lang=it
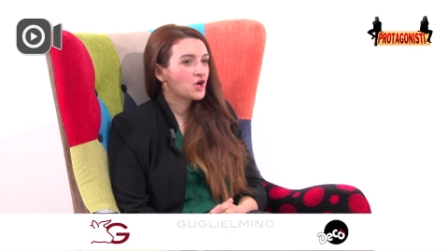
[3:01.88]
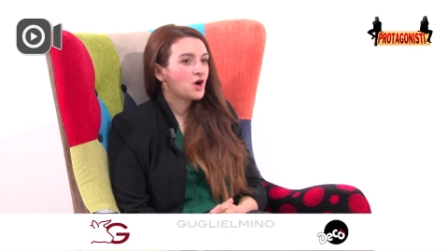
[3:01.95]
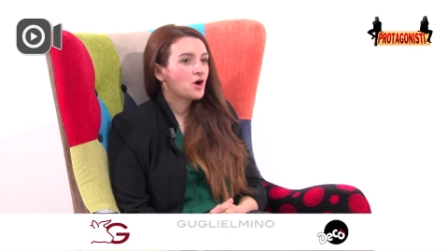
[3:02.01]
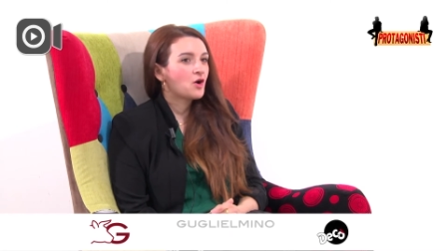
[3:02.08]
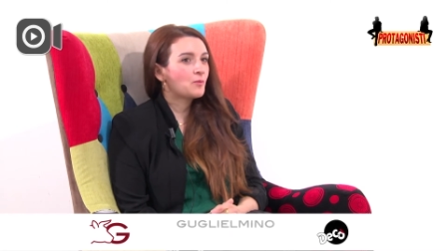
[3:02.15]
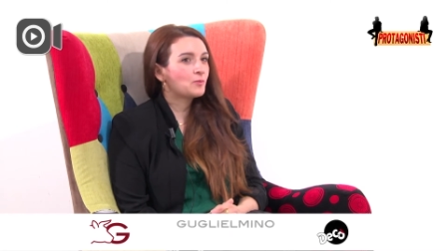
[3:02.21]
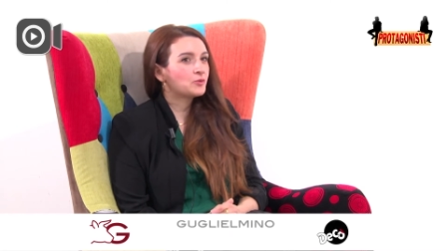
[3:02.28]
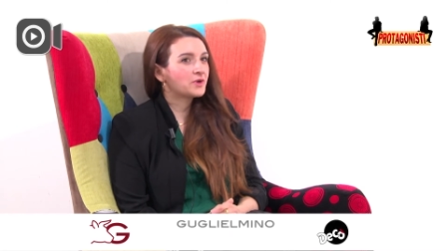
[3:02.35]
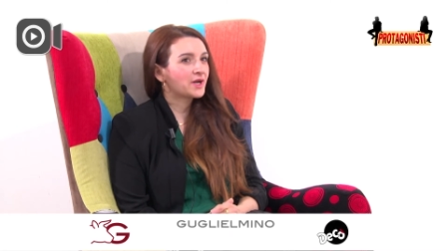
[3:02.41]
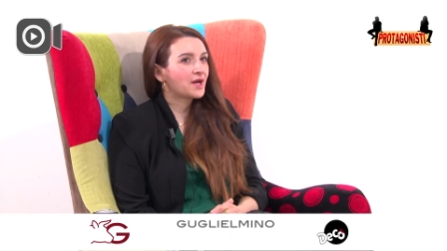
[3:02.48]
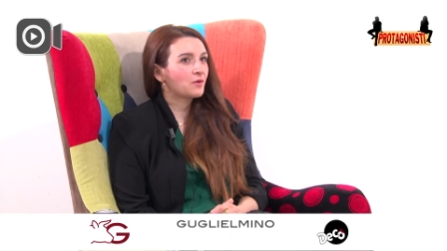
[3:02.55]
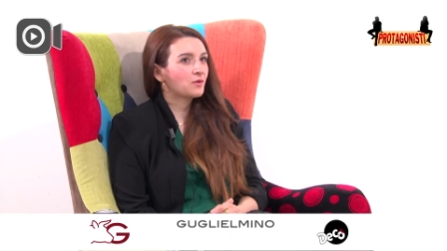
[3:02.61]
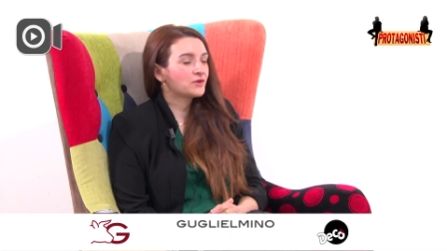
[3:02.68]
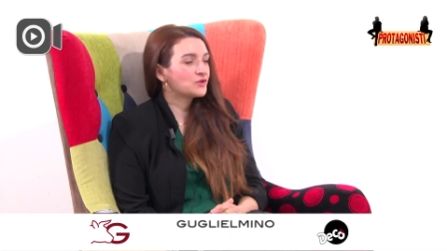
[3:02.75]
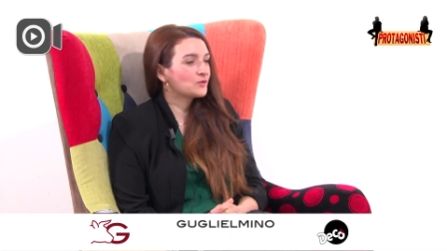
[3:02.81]

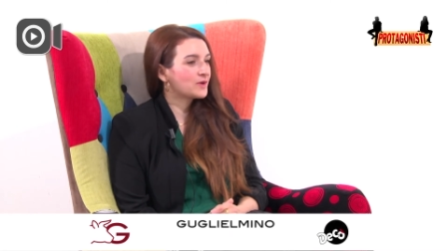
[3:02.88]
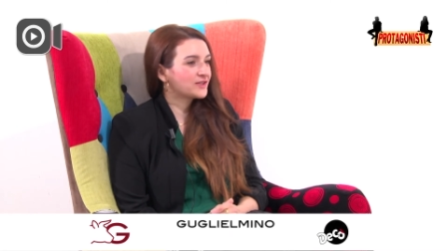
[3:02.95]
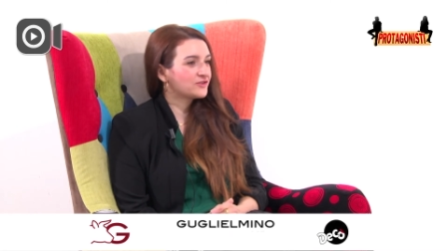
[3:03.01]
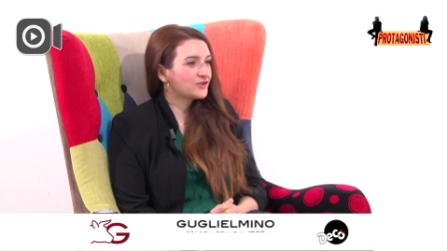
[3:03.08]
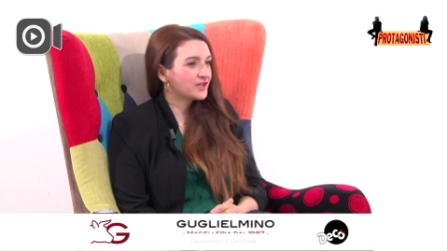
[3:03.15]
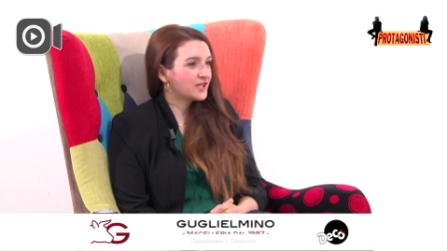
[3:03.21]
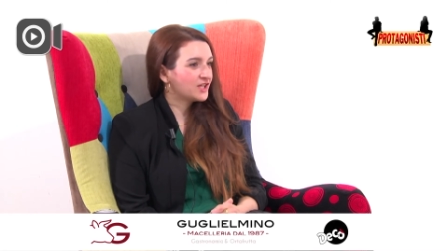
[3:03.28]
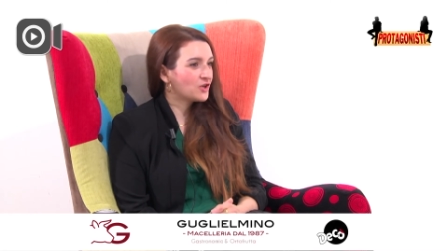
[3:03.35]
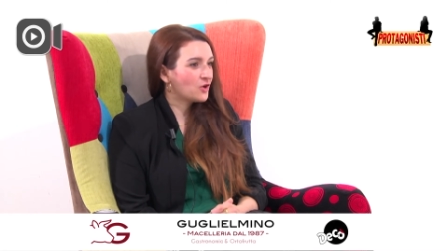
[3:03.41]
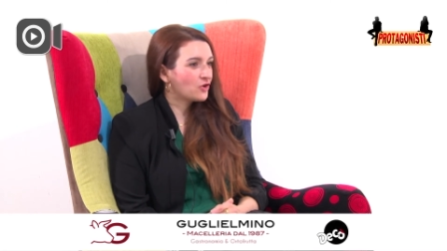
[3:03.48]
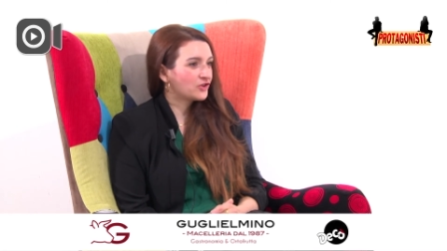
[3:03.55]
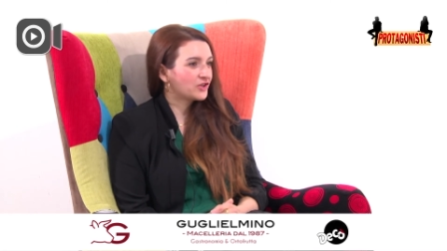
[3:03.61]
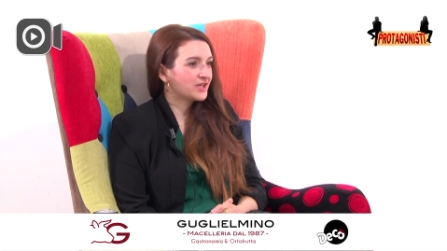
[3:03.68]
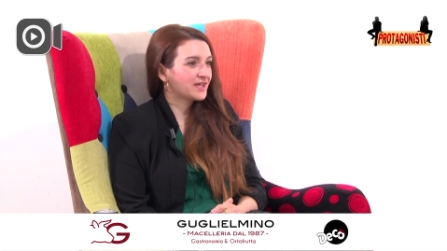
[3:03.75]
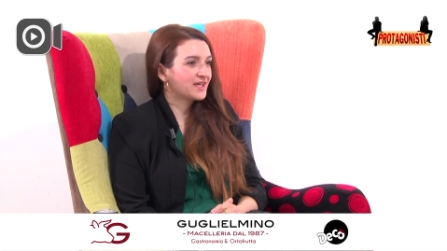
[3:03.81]
oppure quando guardo negli
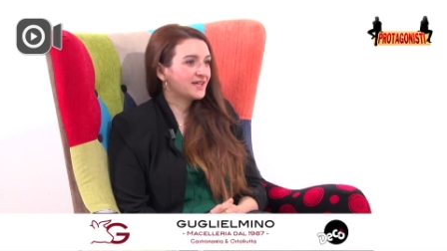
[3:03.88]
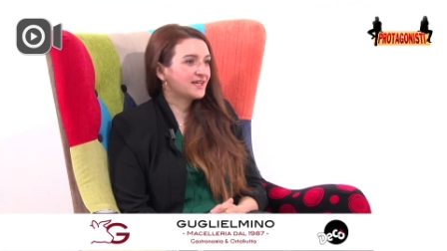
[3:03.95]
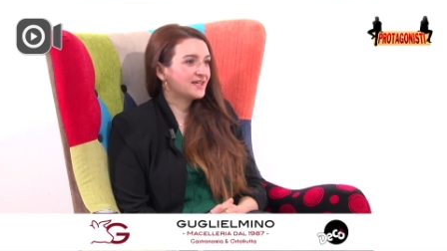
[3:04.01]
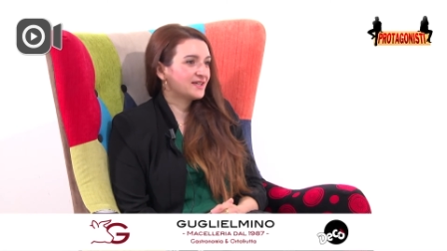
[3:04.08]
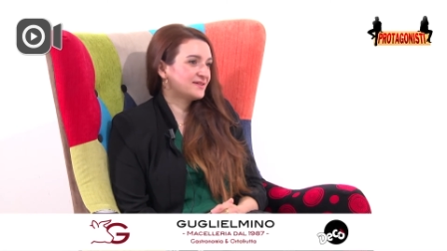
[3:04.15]
occhi il